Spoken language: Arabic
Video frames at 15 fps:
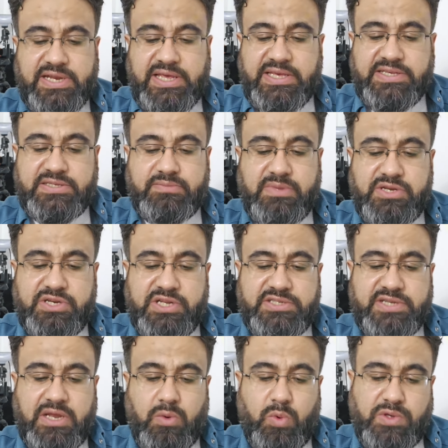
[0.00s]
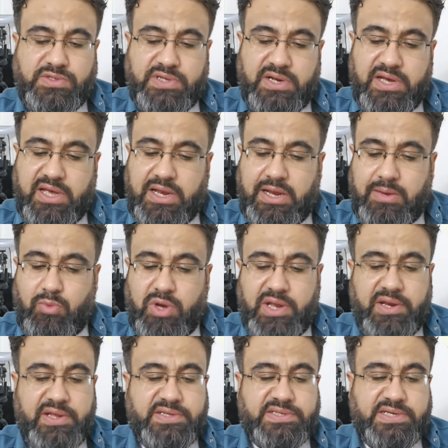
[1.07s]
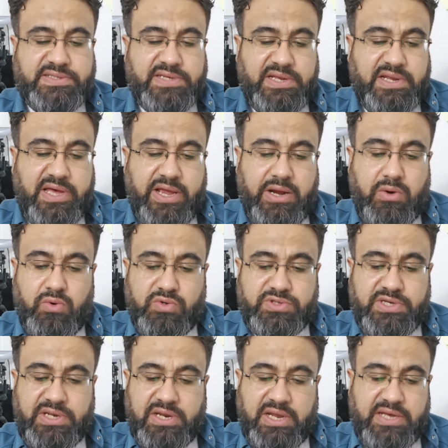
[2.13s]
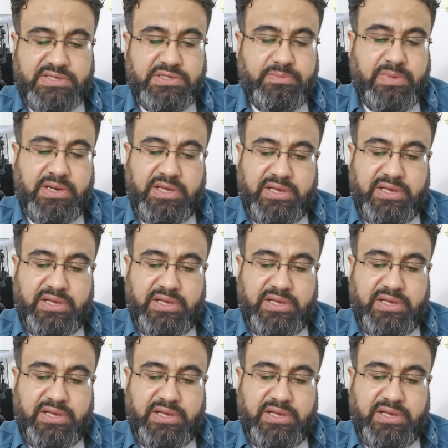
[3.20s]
رئيس مجلس الوزراء المهندس حسين علنوس إلى العاصمة